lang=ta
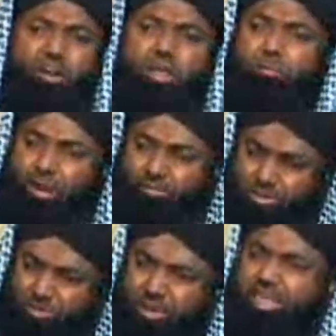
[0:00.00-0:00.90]
அவருடைய மனம்
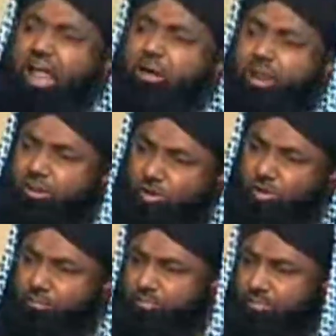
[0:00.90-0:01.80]
விரும்பியதெல்லாம்
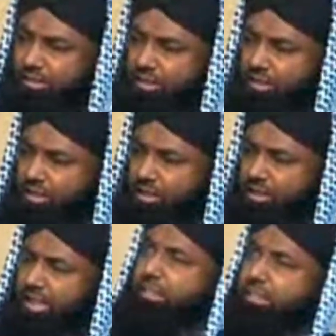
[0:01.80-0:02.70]
நடக்கும்
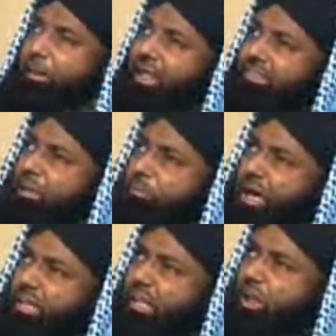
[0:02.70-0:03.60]
எந்த பழத்தை
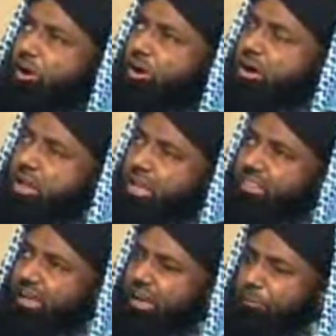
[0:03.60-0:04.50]
பார்க்கிறாரோ
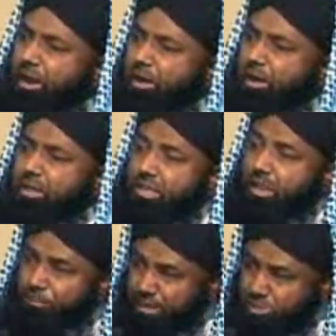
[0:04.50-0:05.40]
இது என்ன பழம்
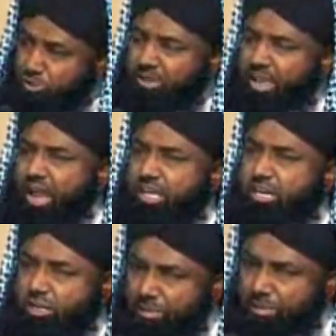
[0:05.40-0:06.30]
எப்படி சுவையாக
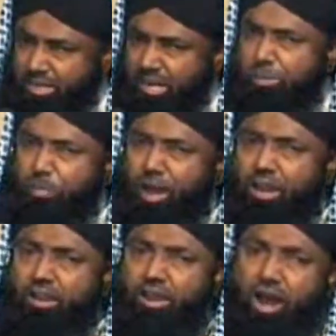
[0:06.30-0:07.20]
இருக்கும் என்று
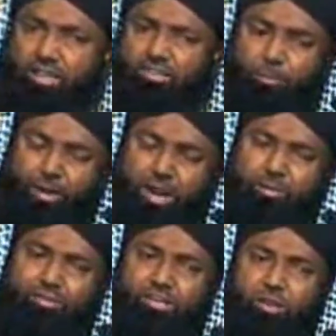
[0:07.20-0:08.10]
நினைப்பார் அந்த
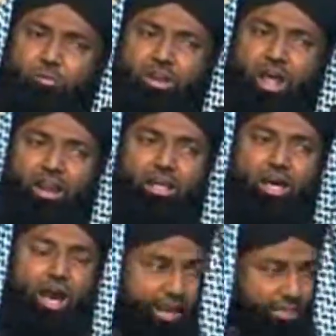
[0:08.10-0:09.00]
பழம் அவருக்கு முன்னால்
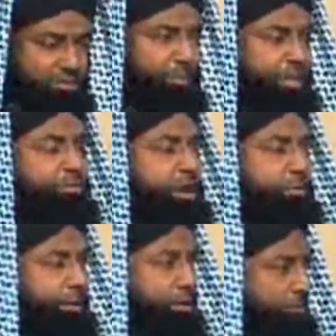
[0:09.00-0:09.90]
அறுத்து
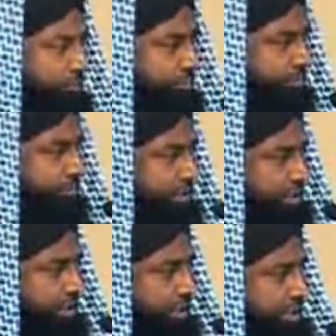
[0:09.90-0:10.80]
பரிமாறப்படும்
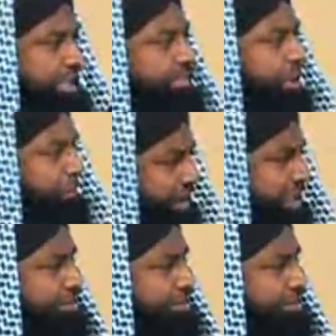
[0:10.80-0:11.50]
எந்த பெண்ணை